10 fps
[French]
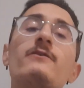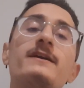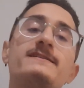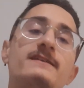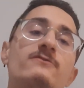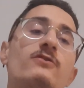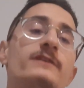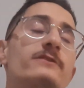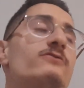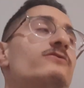que Cristiano
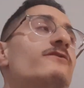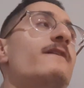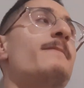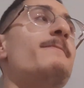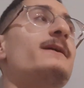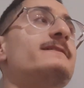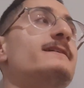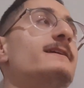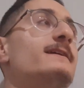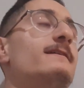Ronaldo ne fait pas
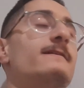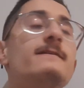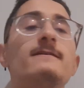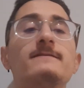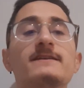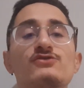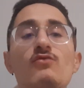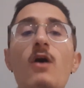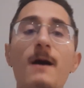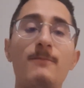partie euh, des
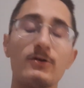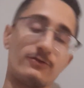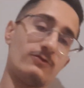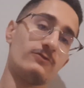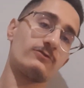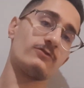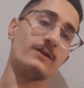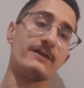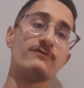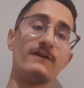joueurs importants que
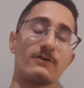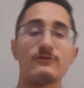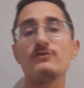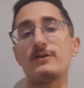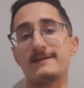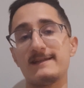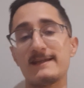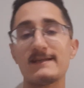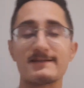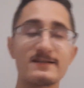la Juve a connus lors des
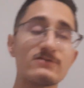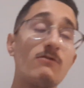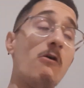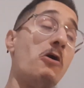dernières saisons.